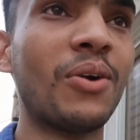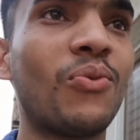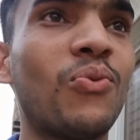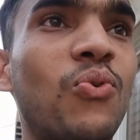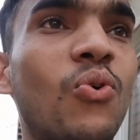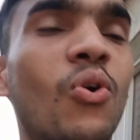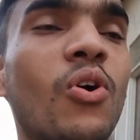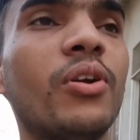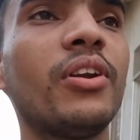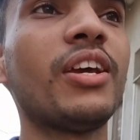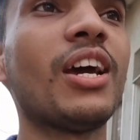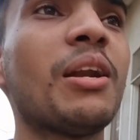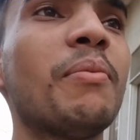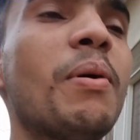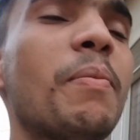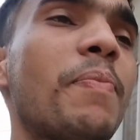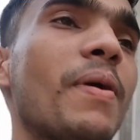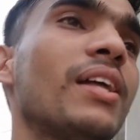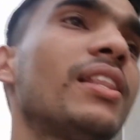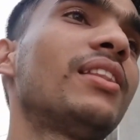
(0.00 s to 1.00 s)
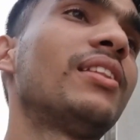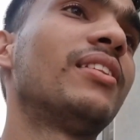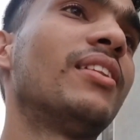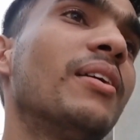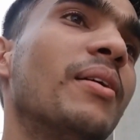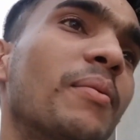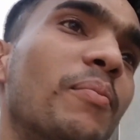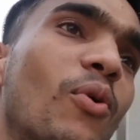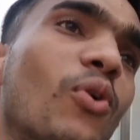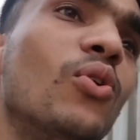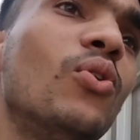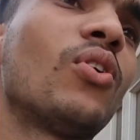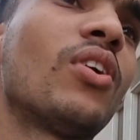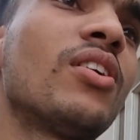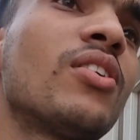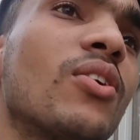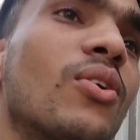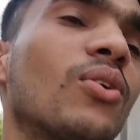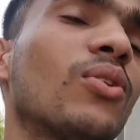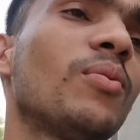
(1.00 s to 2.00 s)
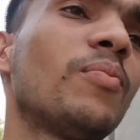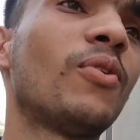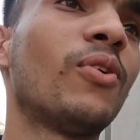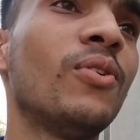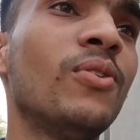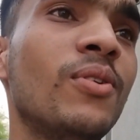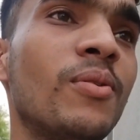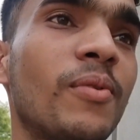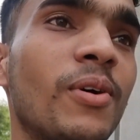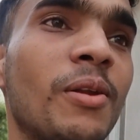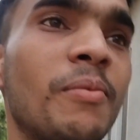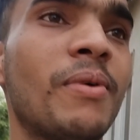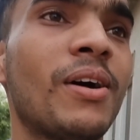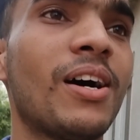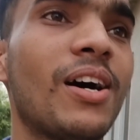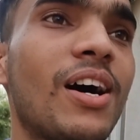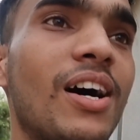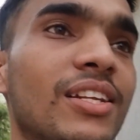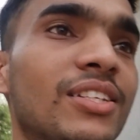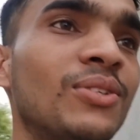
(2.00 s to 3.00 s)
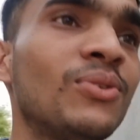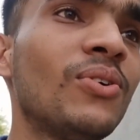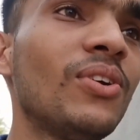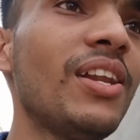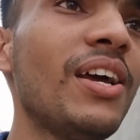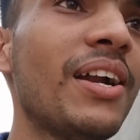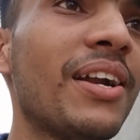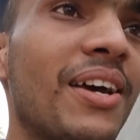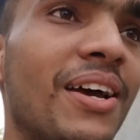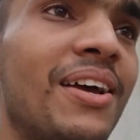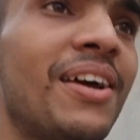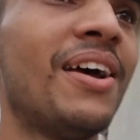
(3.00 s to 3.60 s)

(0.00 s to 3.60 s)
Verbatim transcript: फोन यार मैं भोलू कन करो तो भोलू ने बोला मैं आ जाऊंगा लेट